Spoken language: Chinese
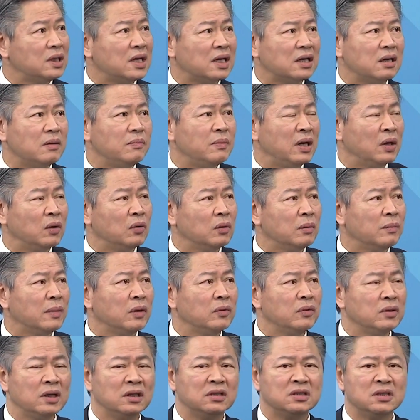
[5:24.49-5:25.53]
它跟美国的
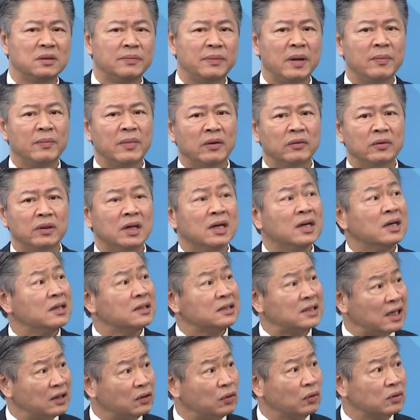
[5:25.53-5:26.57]
贸易、跟日本贸易
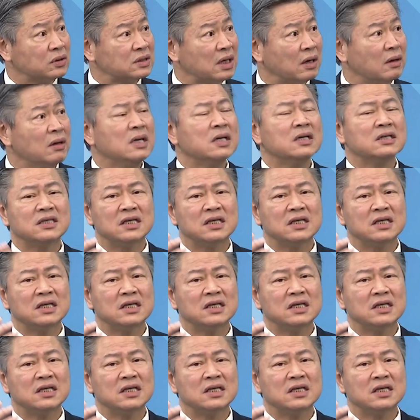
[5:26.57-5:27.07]
才多少？